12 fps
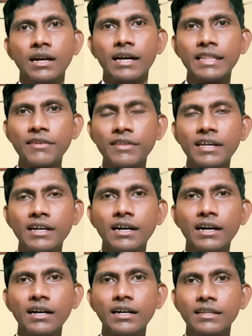అదేవిధంగా
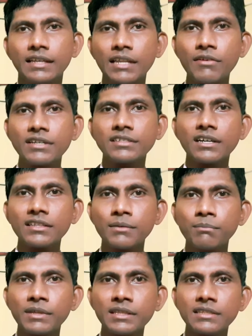ఎనభై శాతం
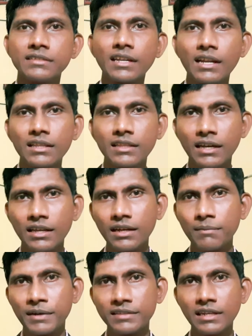మంది జనాల దగ్గర
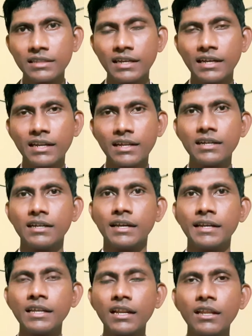ప్రజల దగ్గర
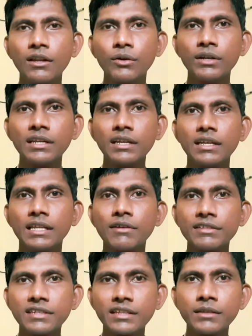ఇటలీలోని
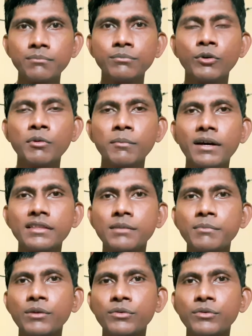ఇరవై శాతం భూమి మాత్రమే